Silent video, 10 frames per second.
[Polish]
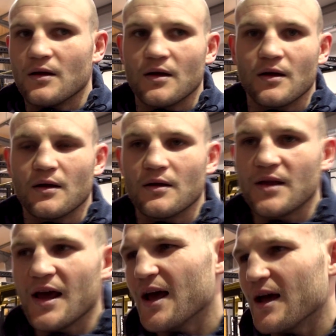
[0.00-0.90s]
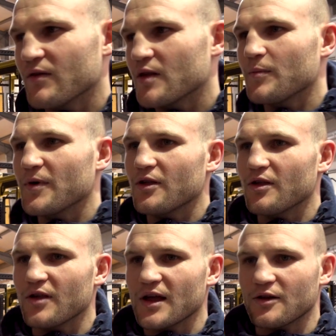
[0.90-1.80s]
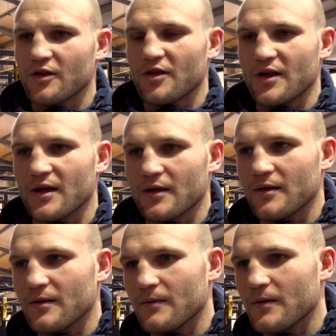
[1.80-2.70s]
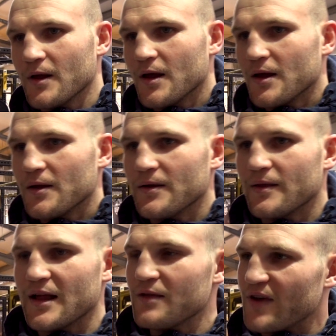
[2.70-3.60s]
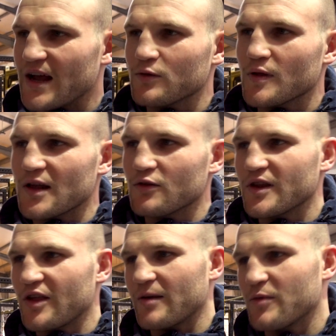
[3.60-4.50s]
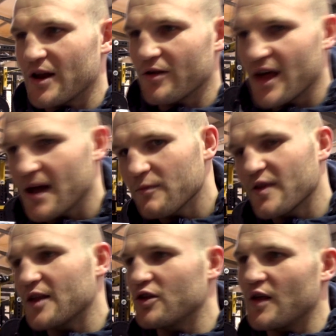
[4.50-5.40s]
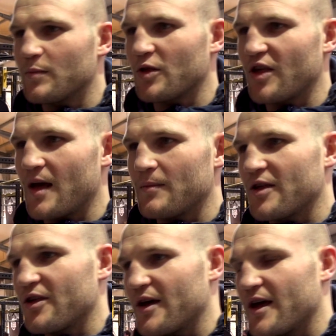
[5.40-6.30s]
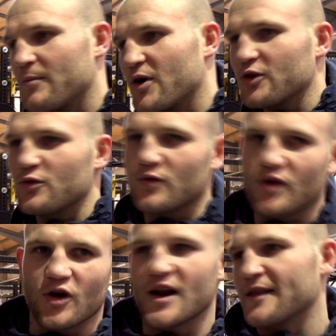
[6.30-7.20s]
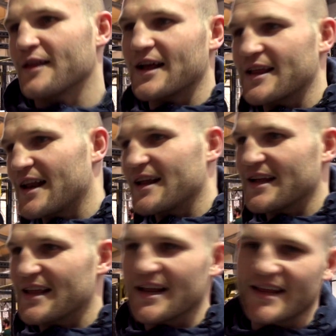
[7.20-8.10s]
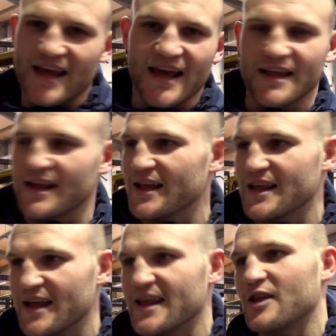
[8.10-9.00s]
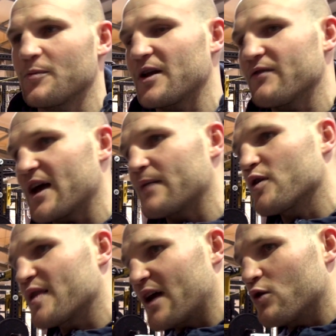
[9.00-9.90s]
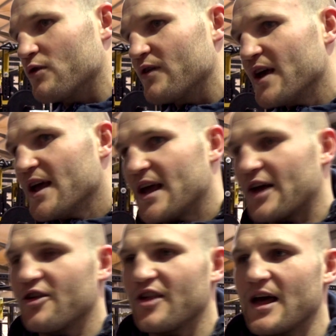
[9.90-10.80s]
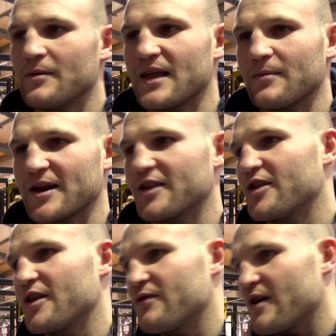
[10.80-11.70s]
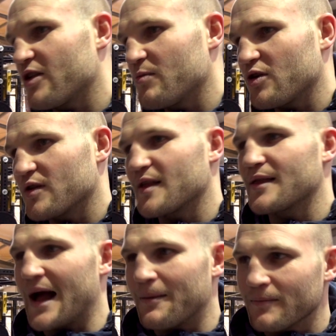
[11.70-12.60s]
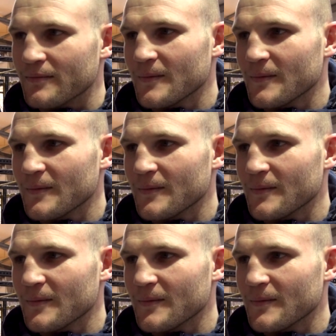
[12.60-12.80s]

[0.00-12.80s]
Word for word: Yy, nie, więc to powiem Ci, że ja troszeczkę, yy, zanim wyjechałem do Stanów, to też jak myślałem, że ja mi stary to nie jest potrzebne, że e, mogę tu, koledzy i tak dalej, tak dalej. Nie, nie, nie, nie. Dopiero wyjechałem do Stanów, jak siedziałem tam praktycznie 2-3 miesiące sam,